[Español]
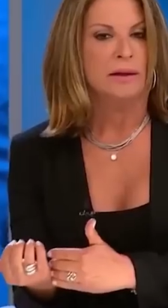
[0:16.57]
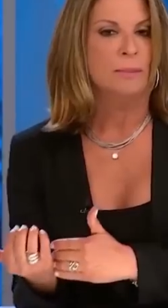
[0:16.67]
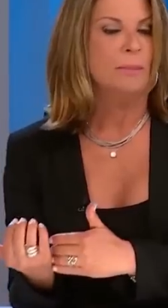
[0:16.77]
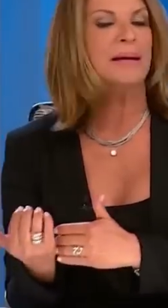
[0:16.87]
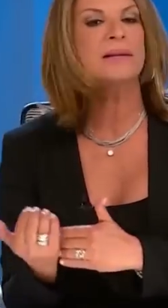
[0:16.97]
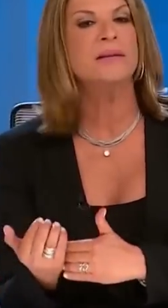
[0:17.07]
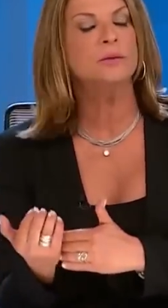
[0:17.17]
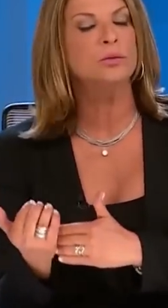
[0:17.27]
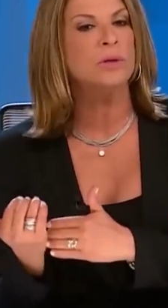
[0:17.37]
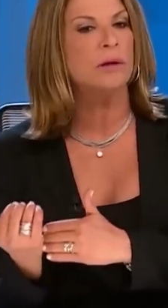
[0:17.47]
que parte de
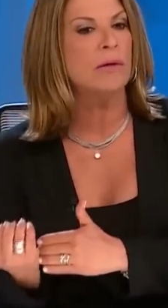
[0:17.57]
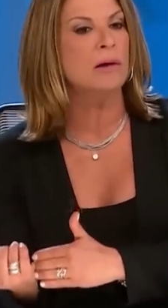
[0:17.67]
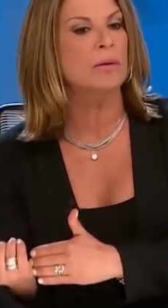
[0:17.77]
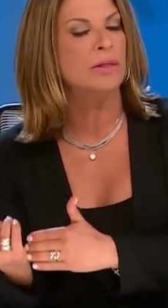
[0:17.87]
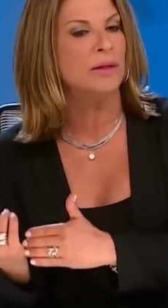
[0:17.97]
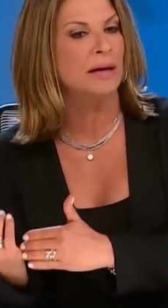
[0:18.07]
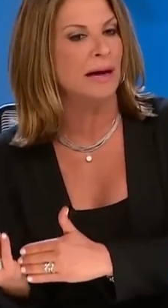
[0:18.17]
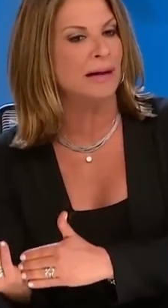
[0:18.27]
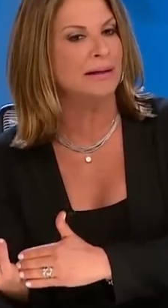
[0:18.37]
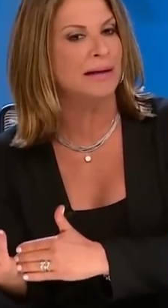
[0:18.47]
tu trabajo es
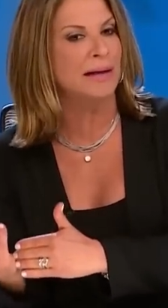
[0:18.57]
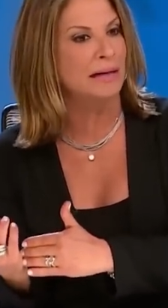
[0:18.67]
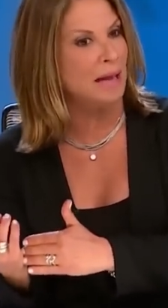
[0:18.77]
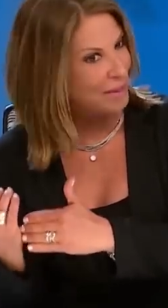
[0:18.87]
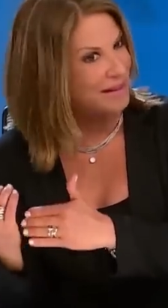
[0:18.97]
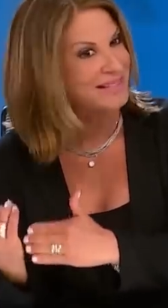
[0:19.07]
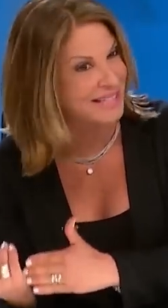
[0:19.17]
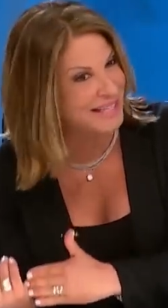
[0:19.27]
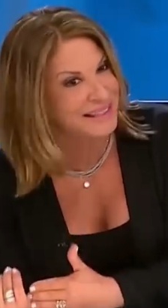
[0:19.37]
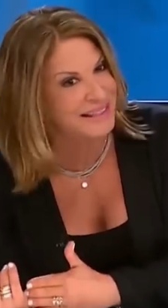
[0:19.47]
dejar que la
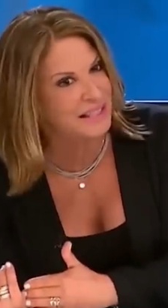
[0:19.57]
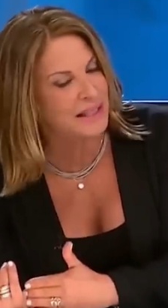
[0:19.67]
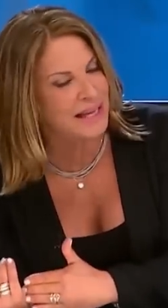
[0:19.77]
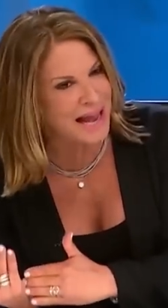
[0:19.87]
paciente te